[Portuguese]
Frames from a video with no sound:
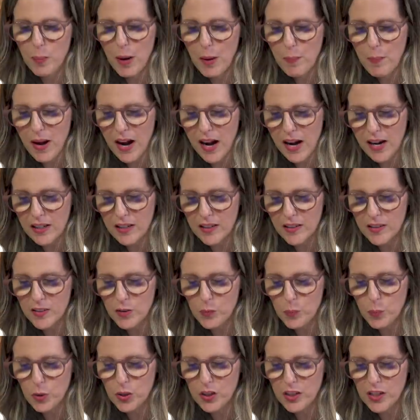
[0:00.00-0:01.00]

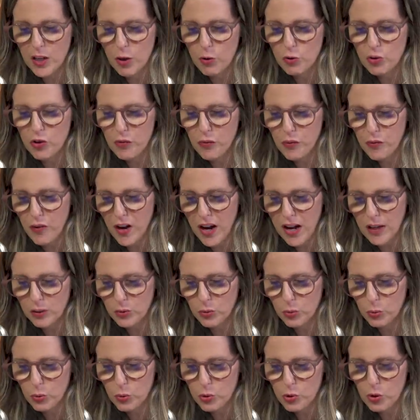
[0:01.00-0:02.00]
babacas, porque eu, de
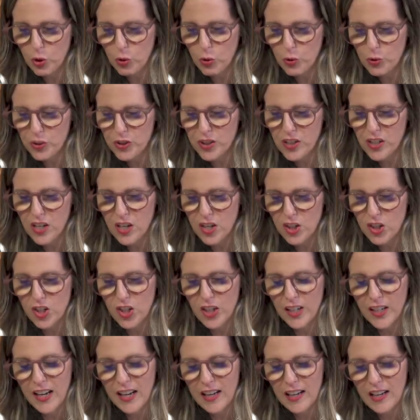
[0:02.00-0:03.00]
fato, só conseguia
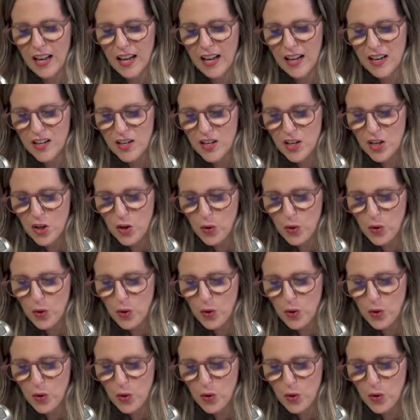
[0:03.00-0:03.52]
chegar lá